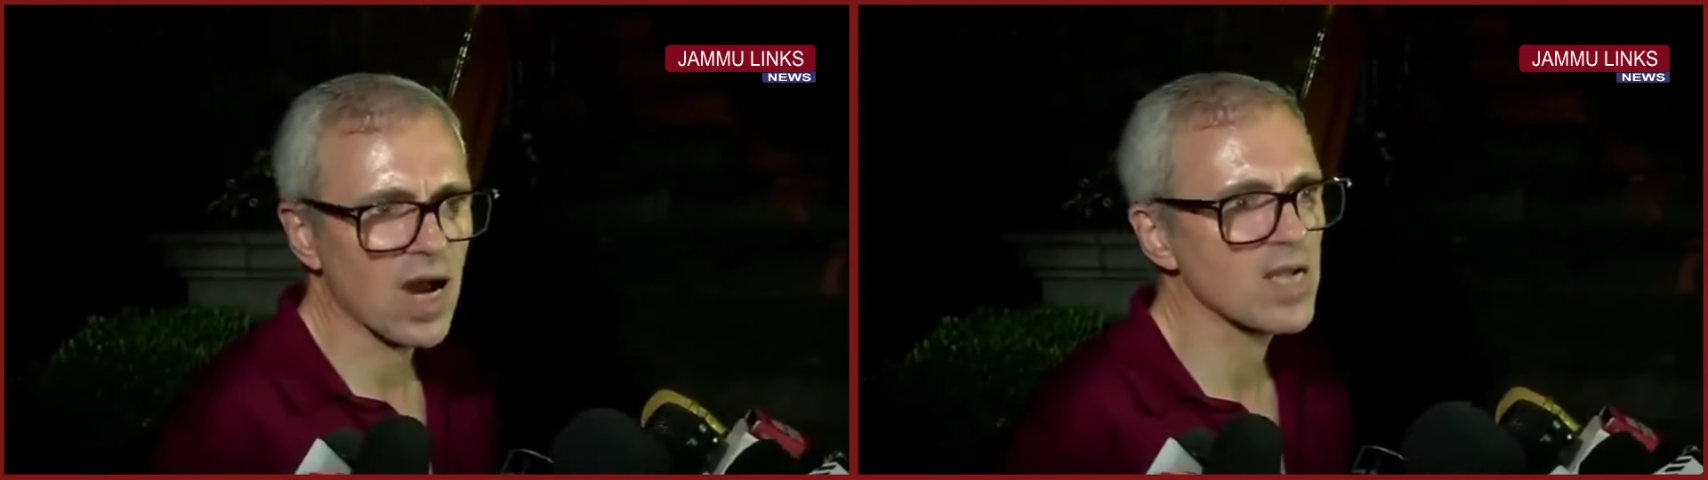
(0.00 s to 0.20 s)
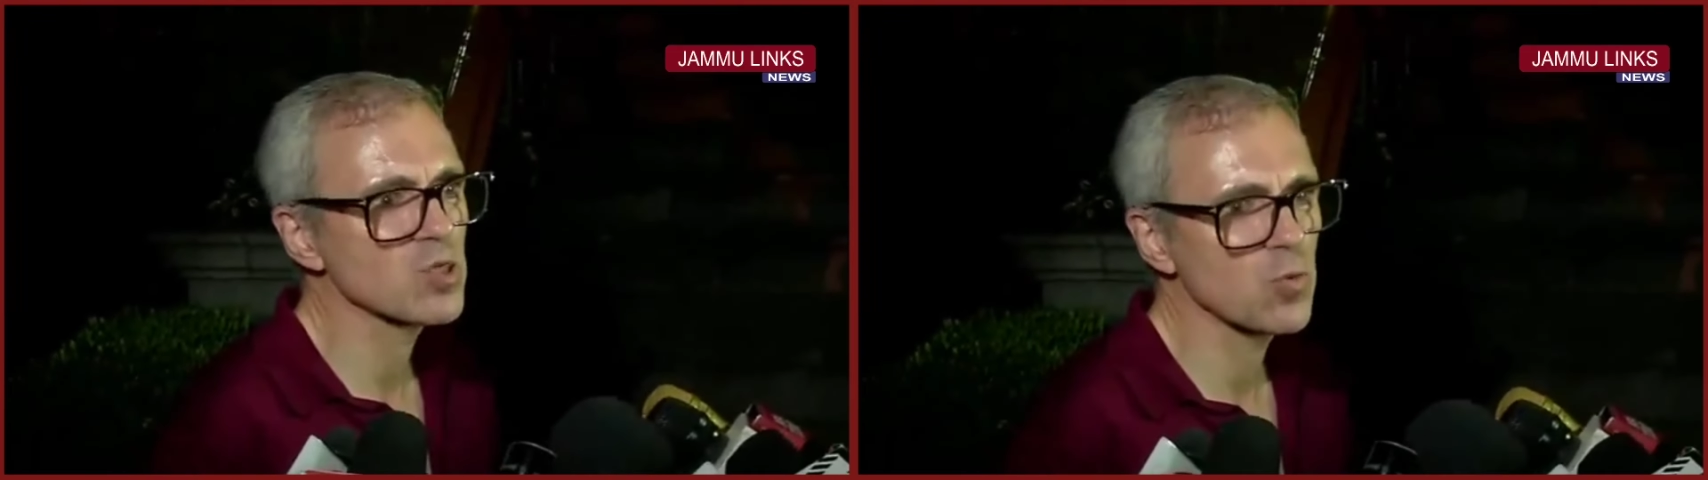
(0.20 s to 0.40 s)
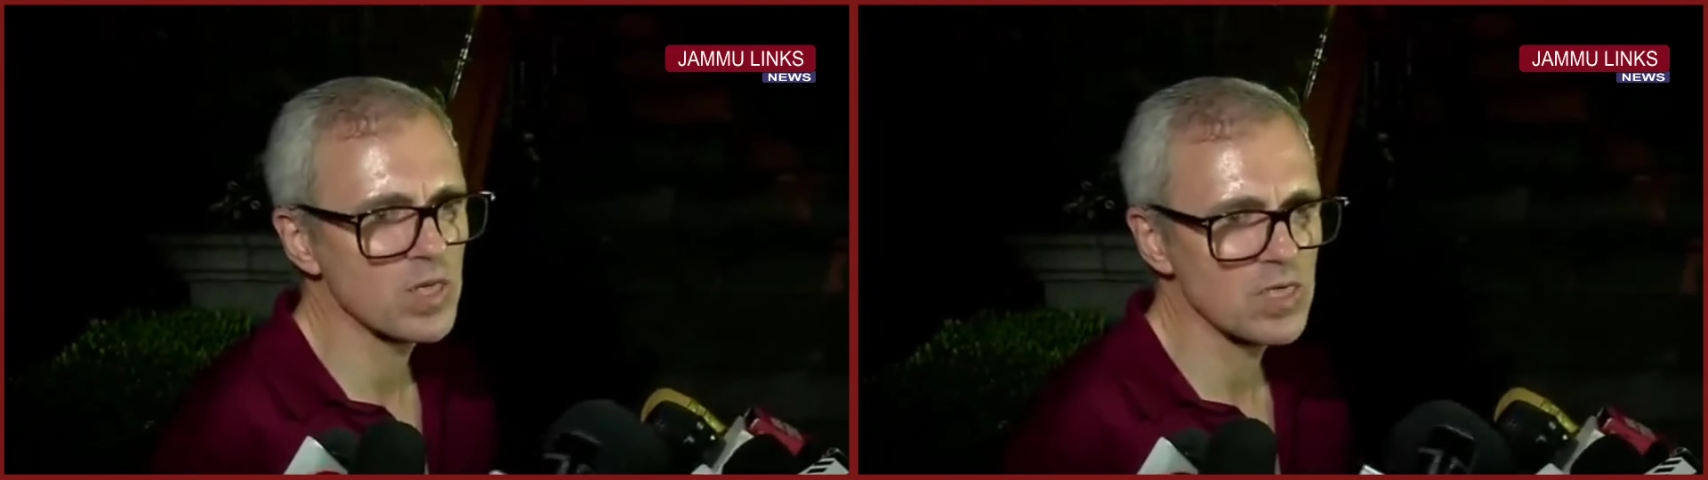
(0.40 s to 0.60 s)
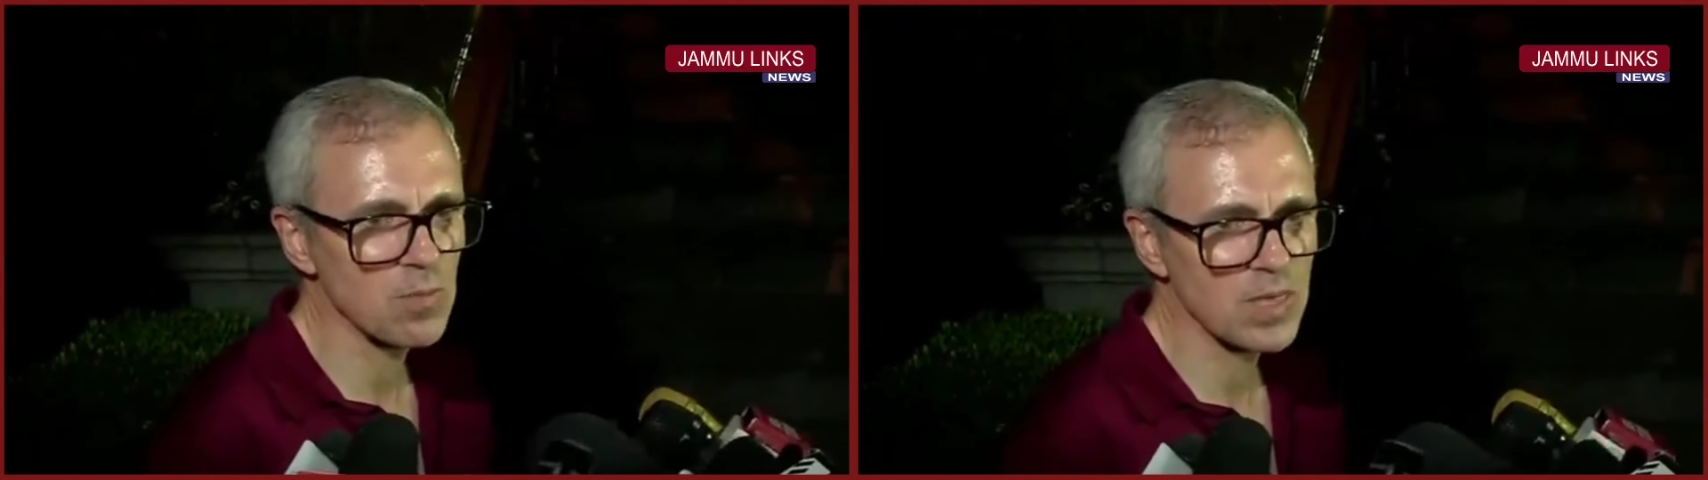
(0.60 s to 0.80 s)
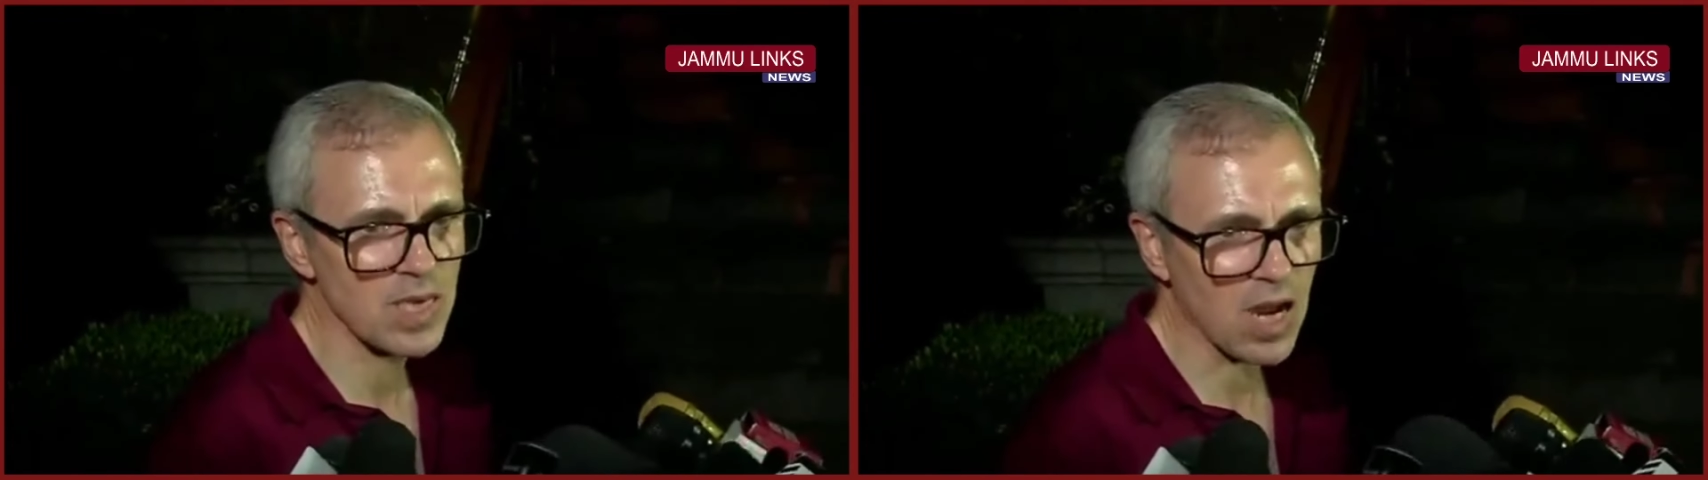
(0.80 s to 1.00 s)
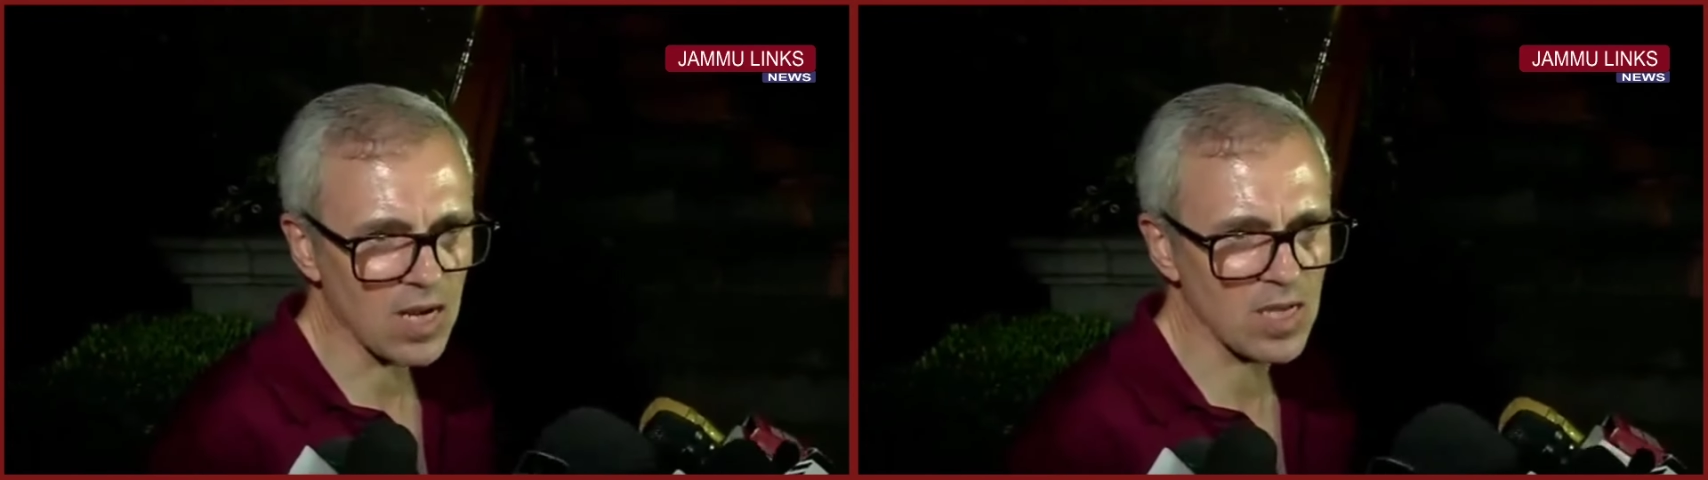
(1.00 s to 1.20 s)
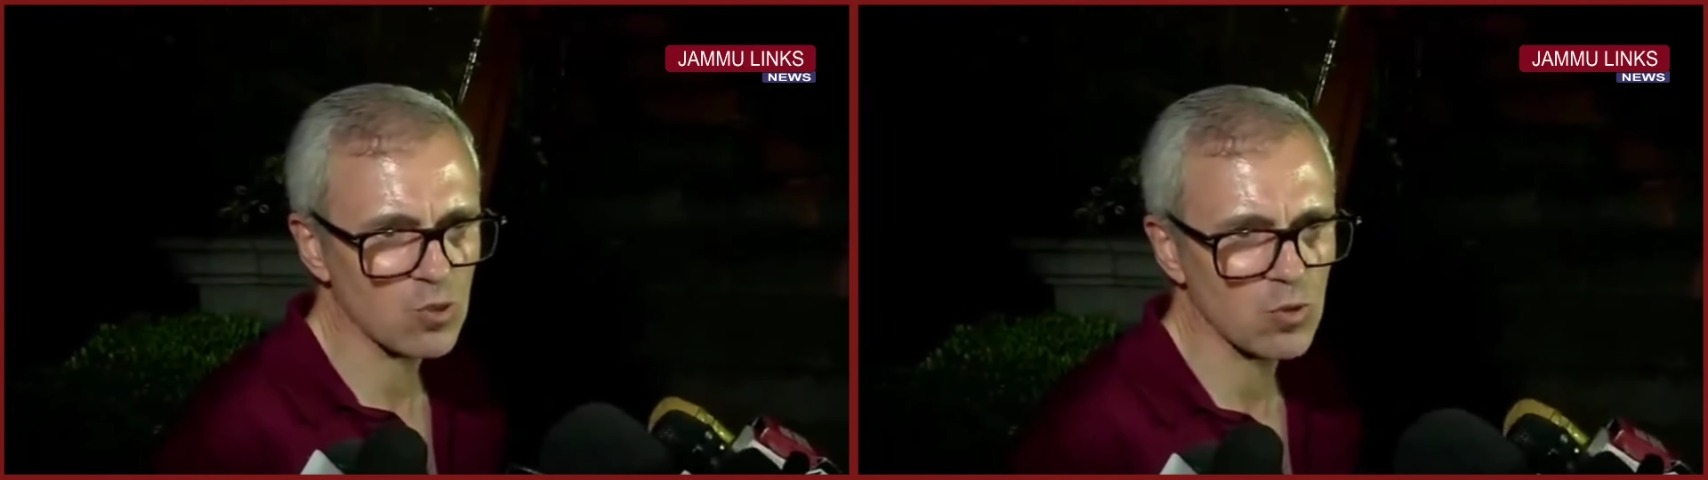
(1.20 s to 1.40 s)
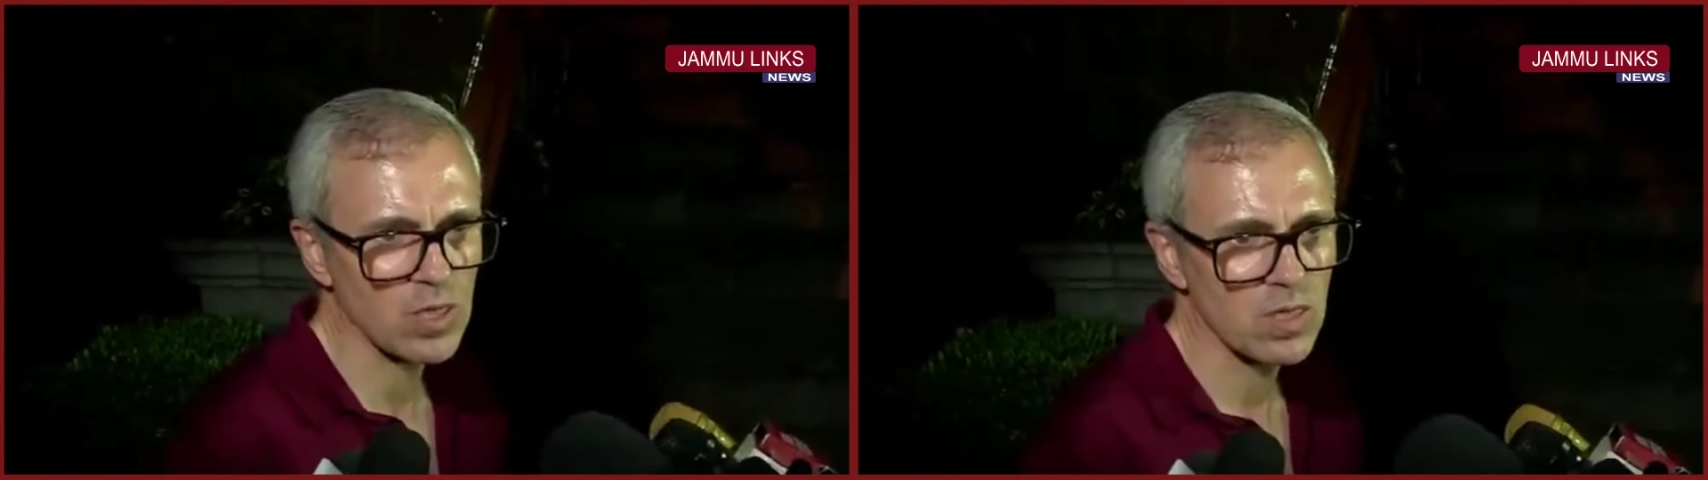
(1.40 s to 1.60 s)
आज जो बीजेपी की
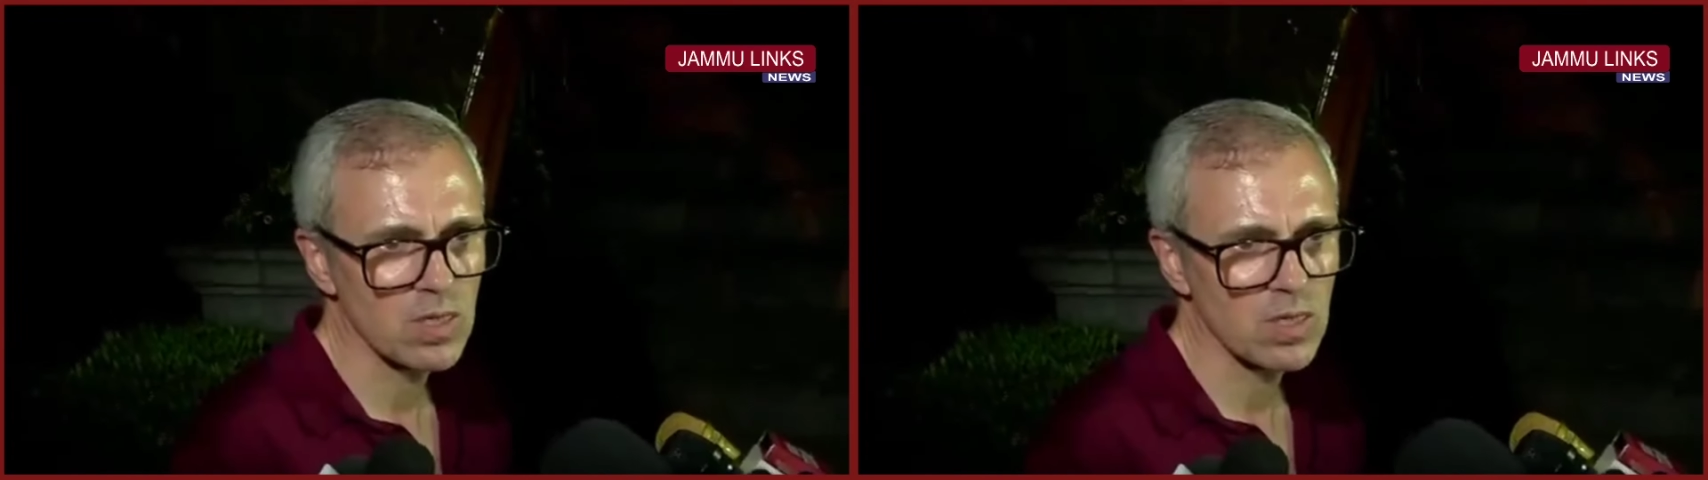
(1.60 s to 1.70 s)
हालत हुई